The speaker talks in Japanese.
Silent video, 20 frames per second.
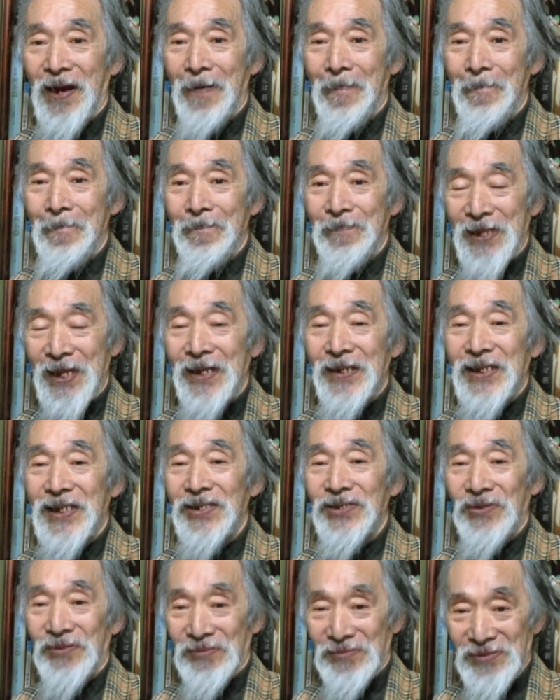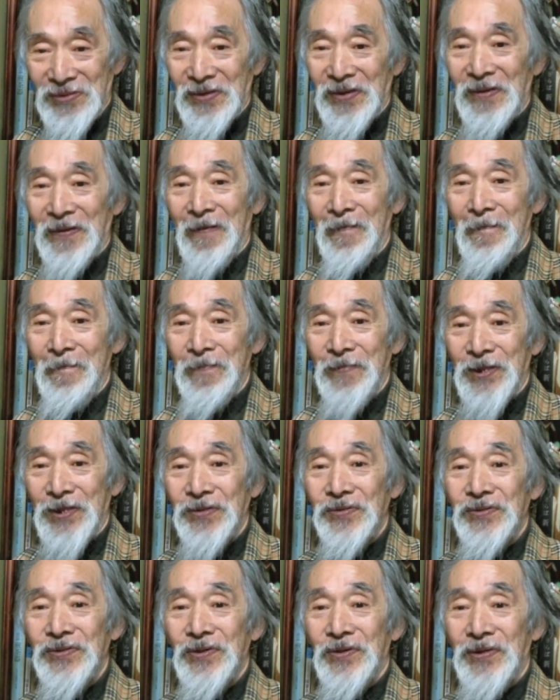金ですね、税金取ると
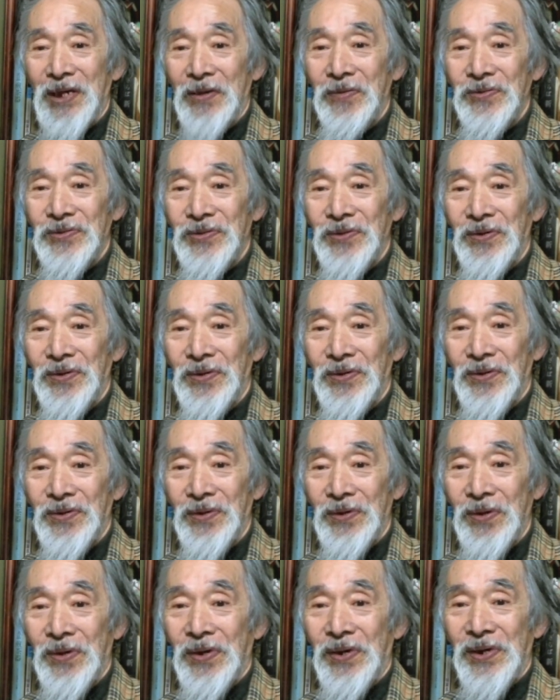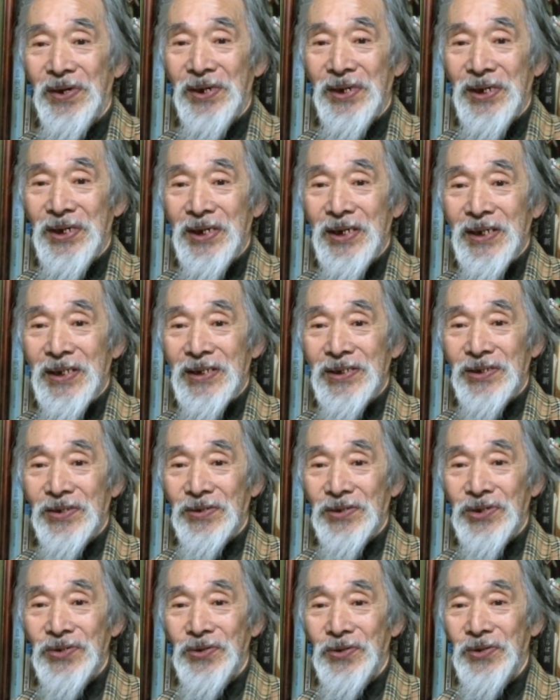いうようなことを
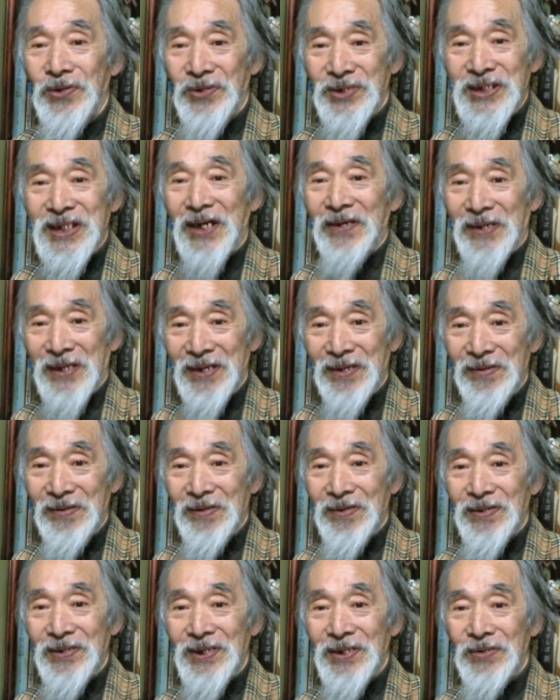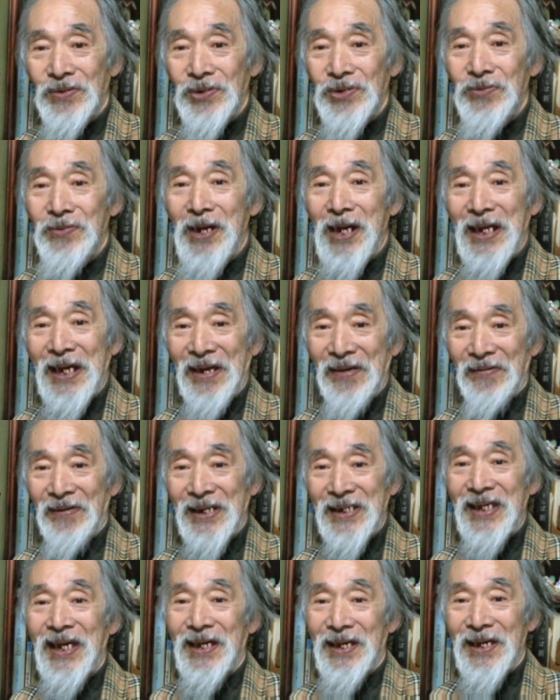強要したわけよ。断れへんわ
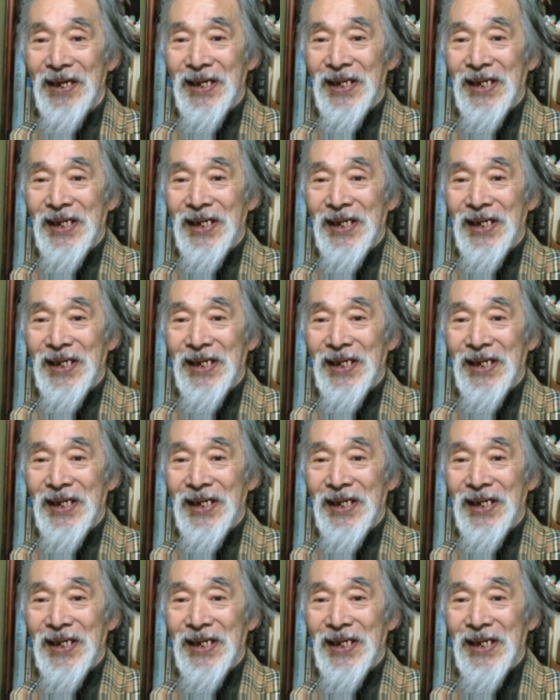けや。